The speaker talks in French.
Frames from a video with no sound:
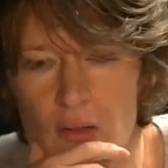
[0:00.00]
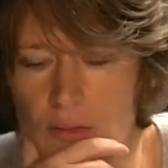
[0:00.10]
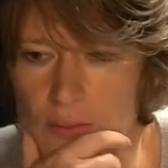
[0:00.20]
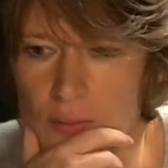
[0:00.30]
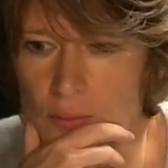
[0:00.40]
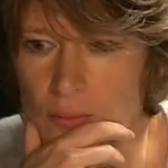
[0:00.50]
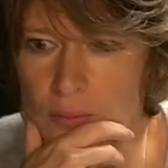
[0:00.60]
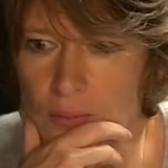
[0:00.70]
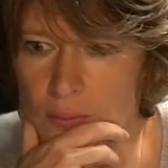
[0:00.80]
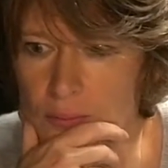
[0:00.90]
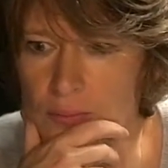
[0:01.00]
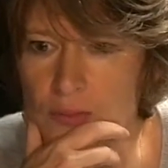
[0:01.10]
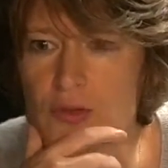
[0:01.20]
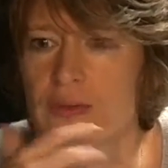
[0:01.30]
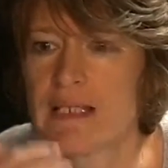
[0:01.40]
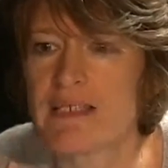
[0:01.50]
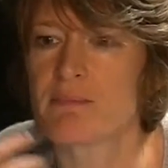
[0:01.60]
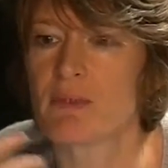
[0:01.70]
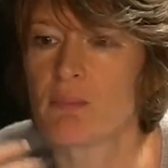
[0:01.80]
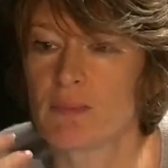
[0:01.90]
euh, de
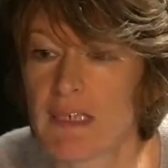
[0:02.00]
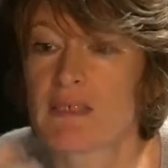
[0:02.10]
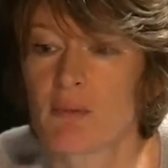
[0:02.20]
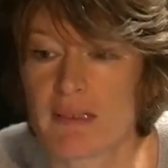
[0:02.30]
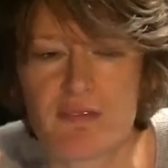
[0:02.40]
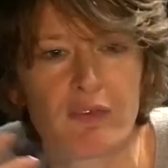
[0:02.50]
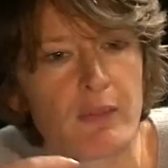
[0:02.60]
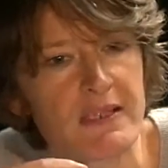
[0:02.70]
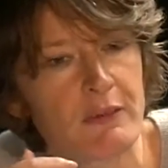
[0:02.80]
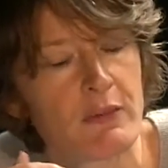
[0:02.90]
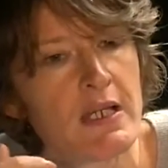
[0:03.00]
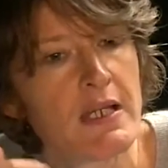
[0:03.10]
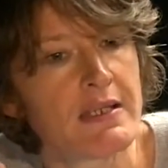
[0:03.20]
journalisme, de traitement de l'information.